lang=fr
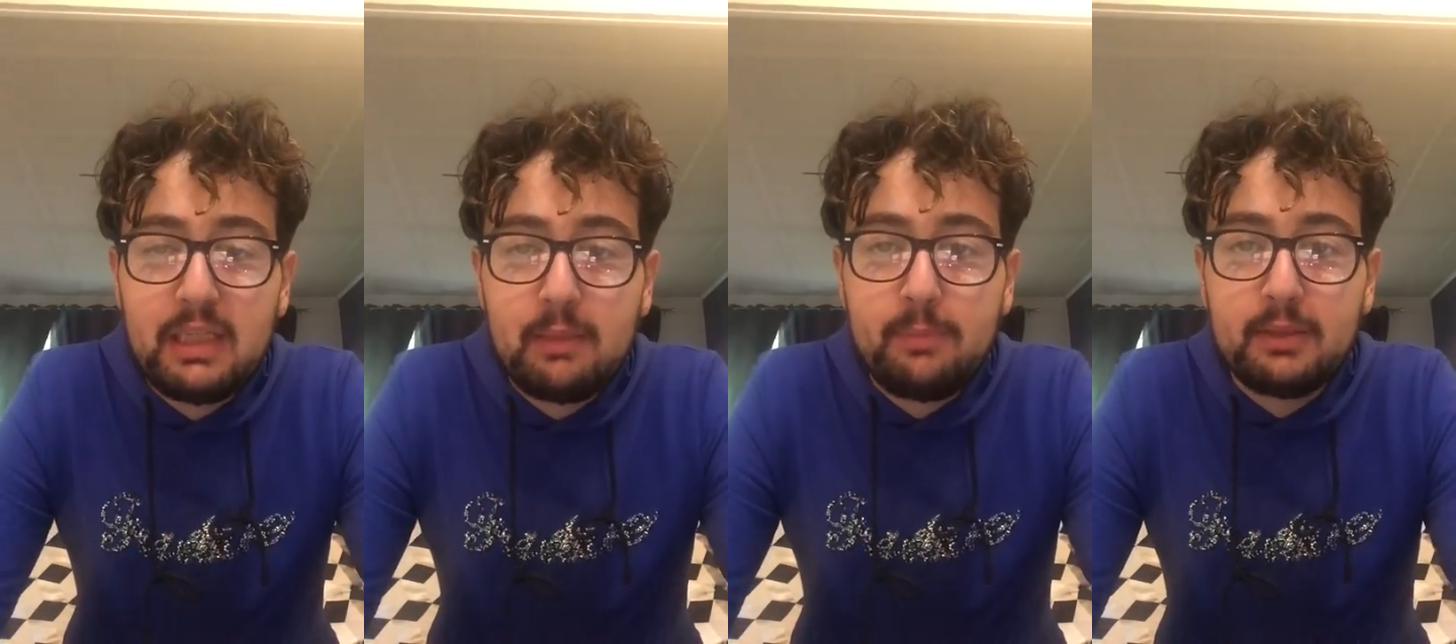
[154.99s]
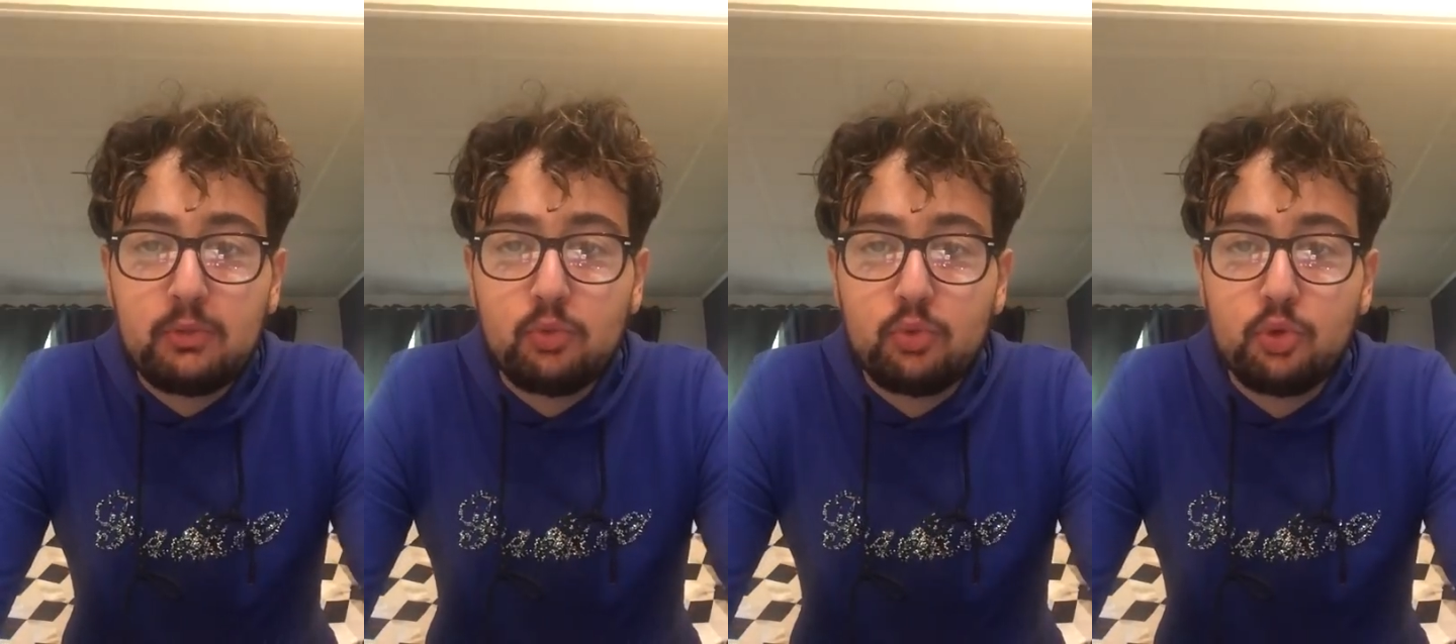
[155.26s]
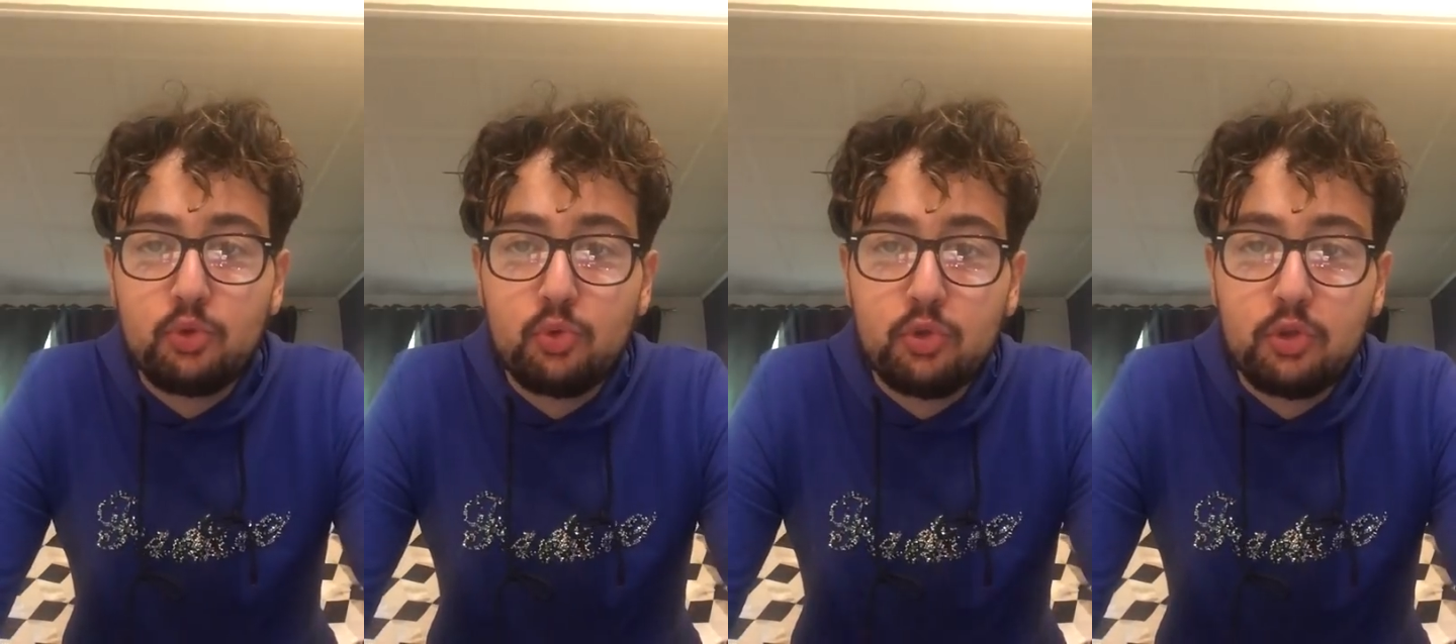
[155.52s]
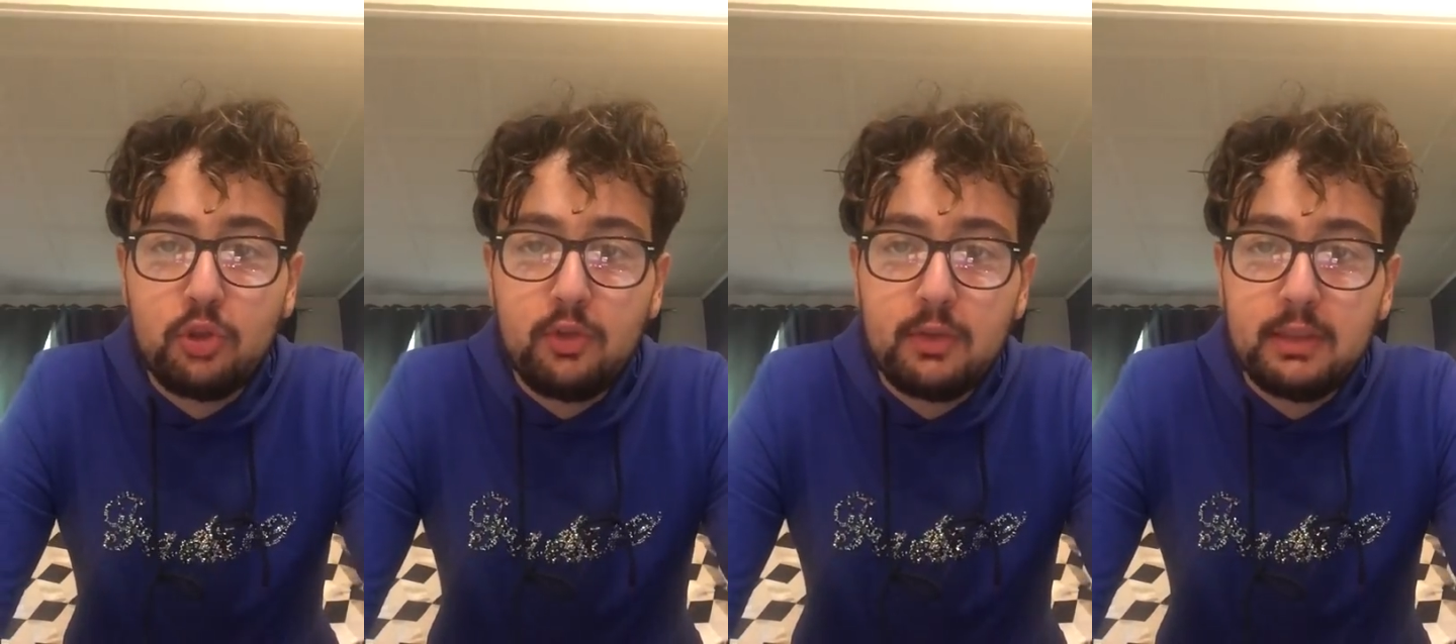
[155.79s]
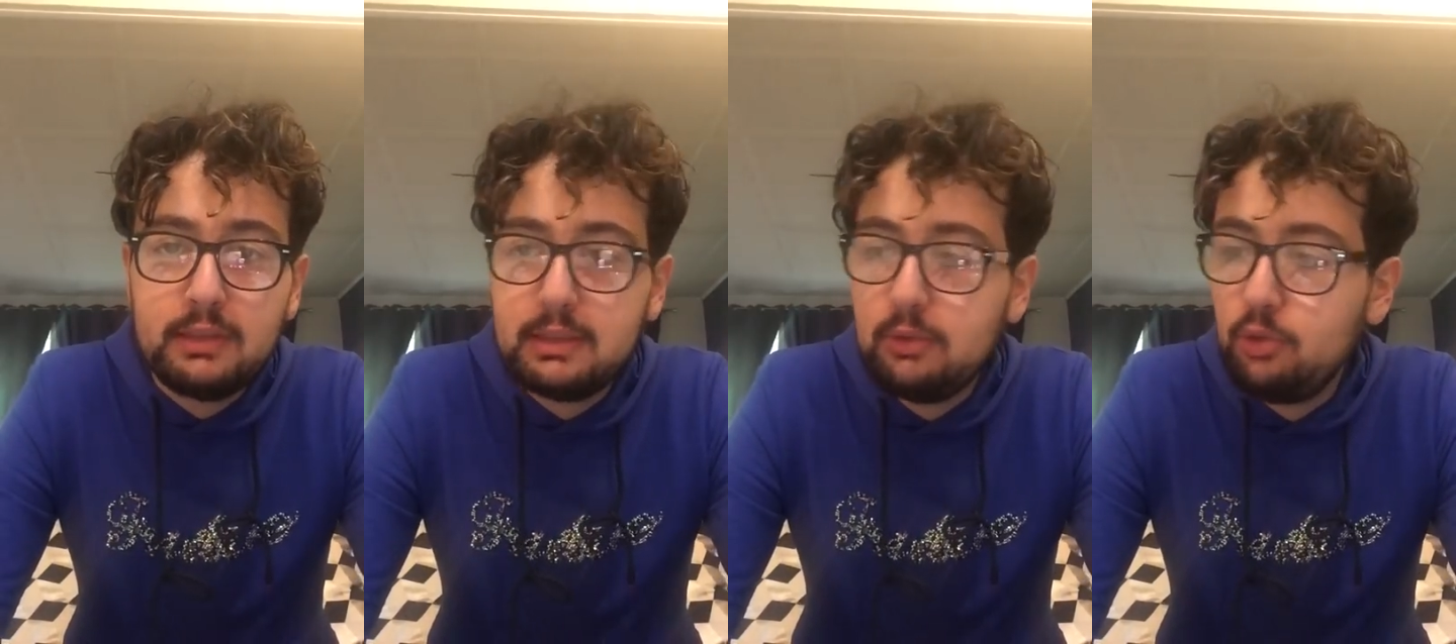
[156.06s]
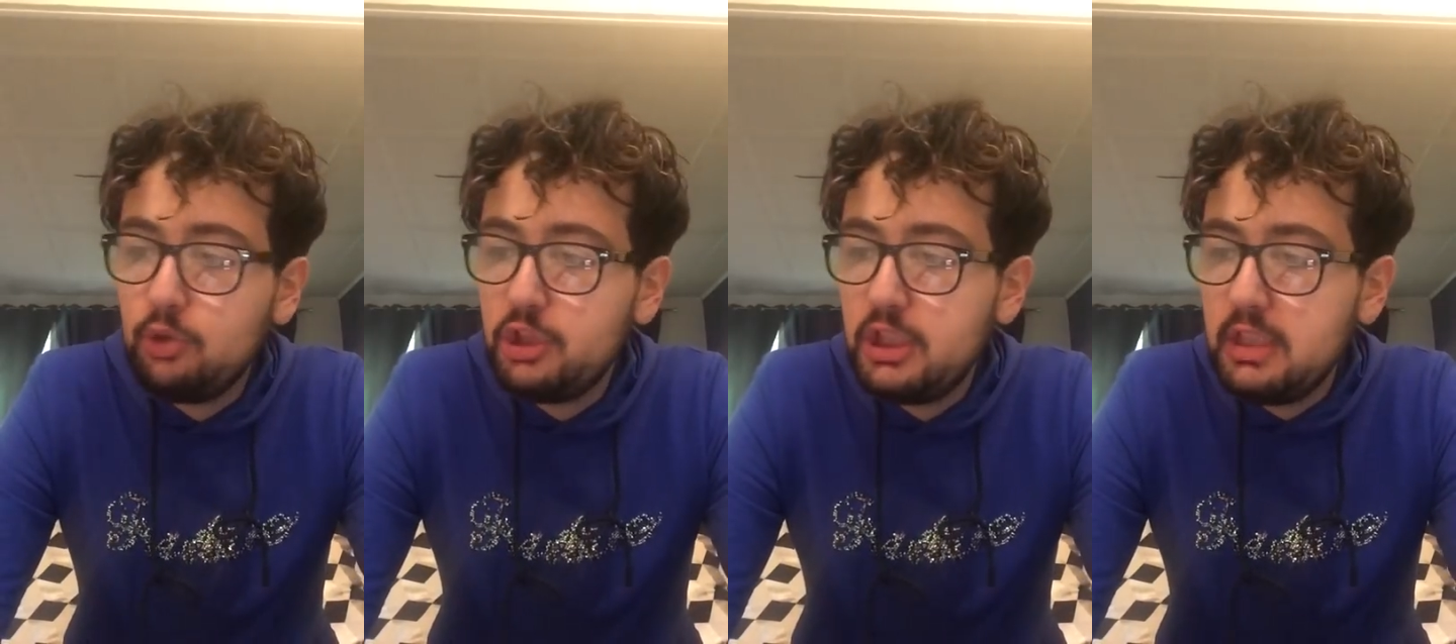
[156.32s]
il n'y a pas de contre son camp, hein, c'est
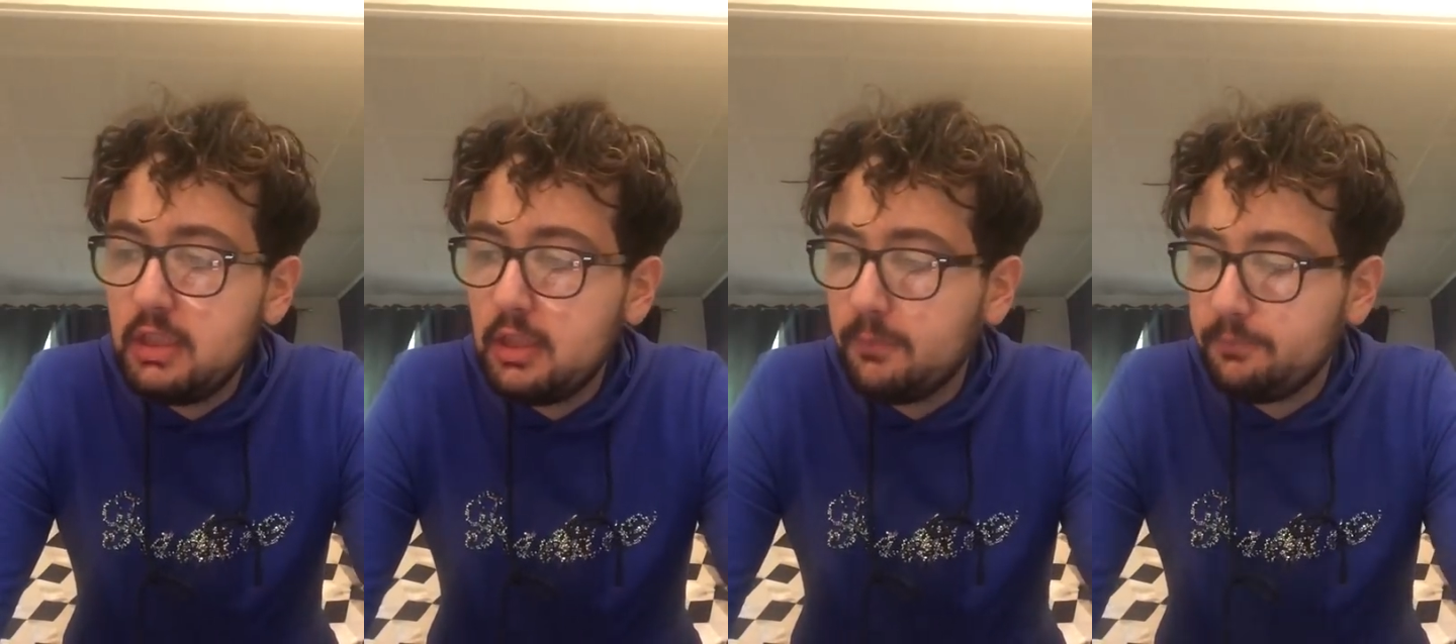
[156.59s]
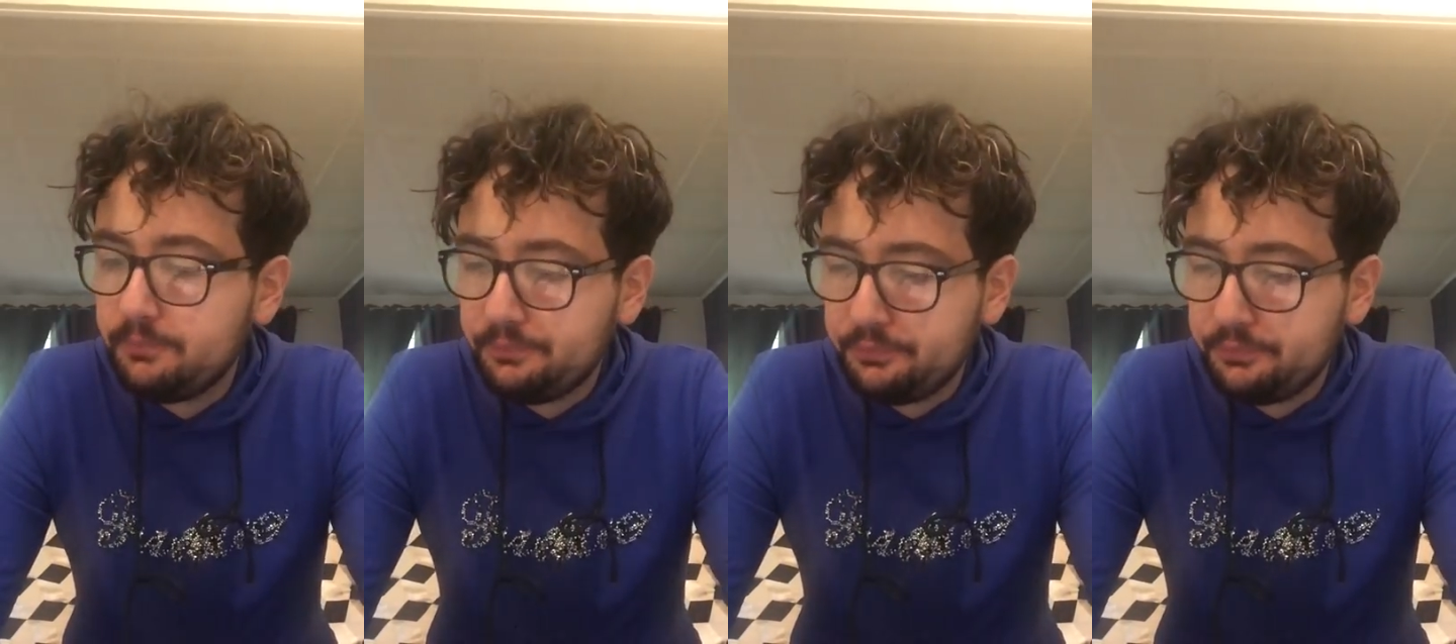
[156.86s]
logique.